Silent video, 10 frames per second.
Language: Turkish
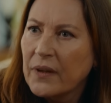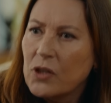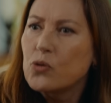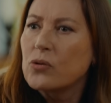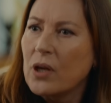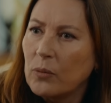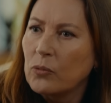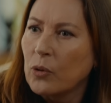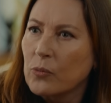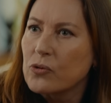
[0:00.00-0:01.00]
Hiç
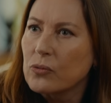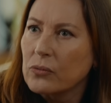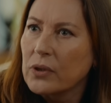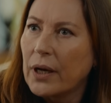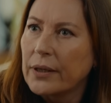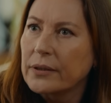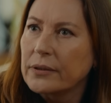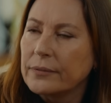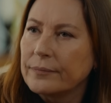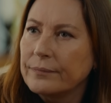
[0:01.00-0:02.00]
utanmıyor musun
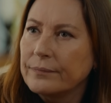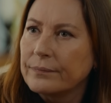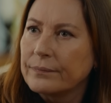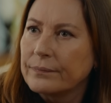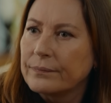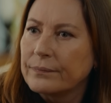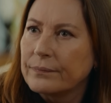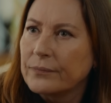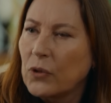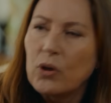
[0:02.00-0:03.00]
Tarık? Hı?
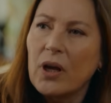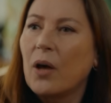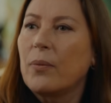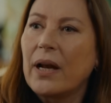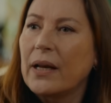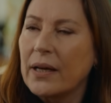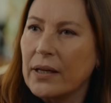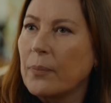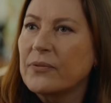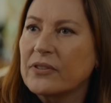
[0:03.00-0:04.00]
Öyle haberler
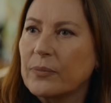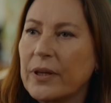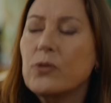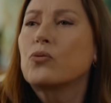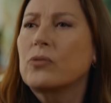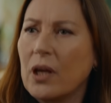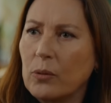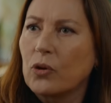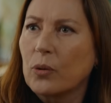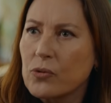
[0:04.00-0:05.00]
yaptırtmaya hiç utanmıyor